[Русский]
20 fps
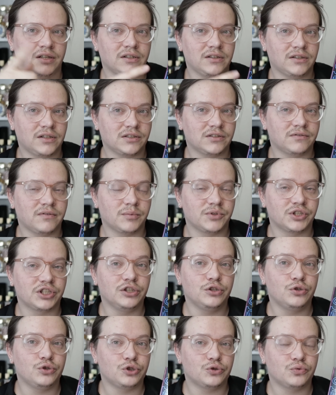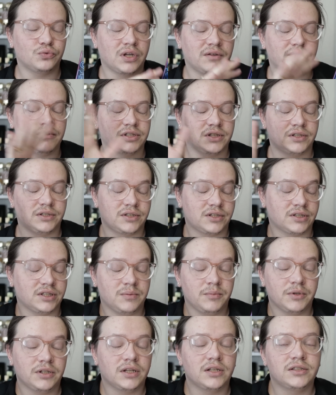Оно даст вам скидочку на весь
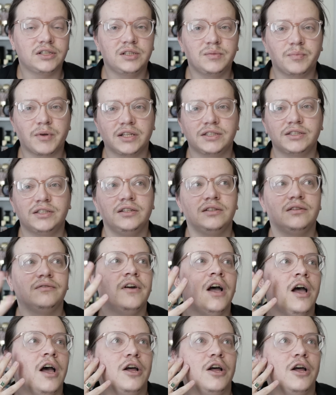ассортимент на 10%.